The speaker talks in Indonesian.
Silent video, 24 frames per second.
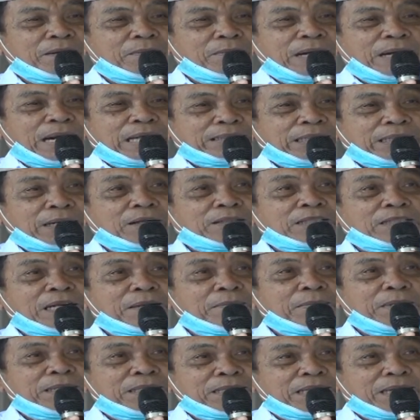melaksanakan
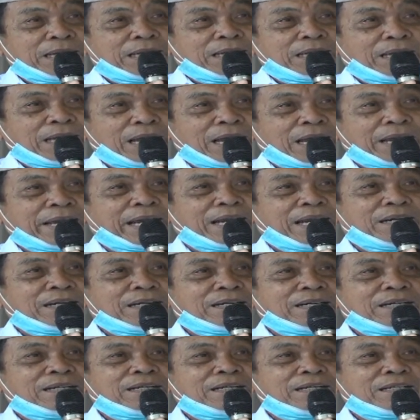SDBC
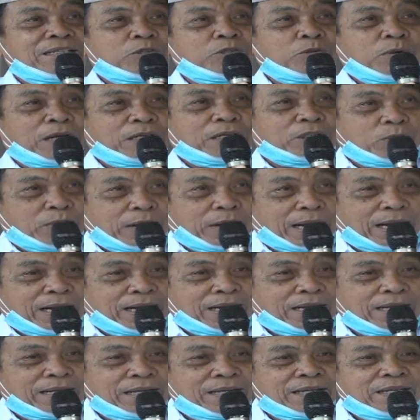angin
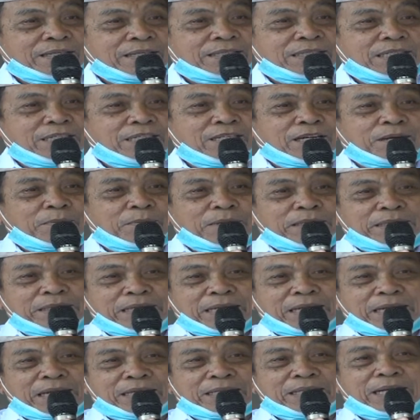suang-suang sidang
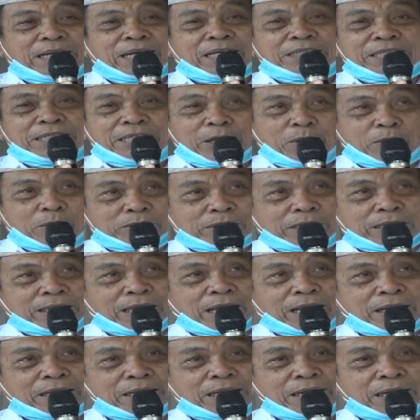mecek kan siosan
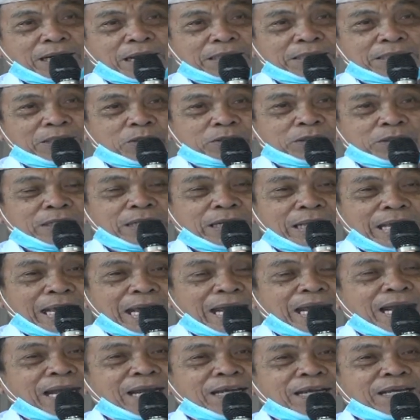ngadian asiosan
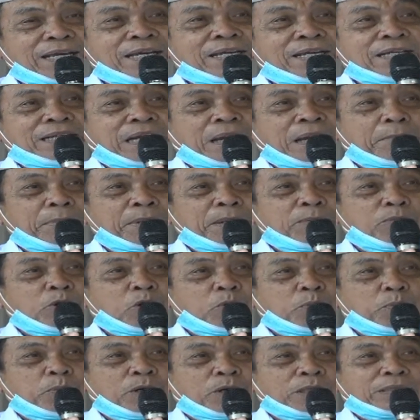liang tapi
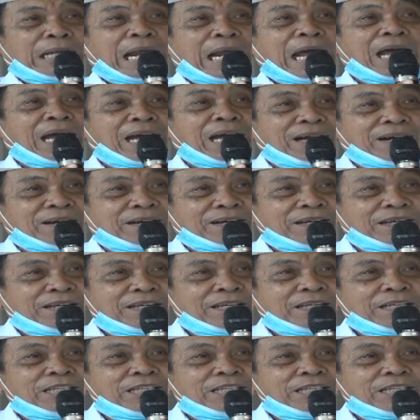merupakan tanggal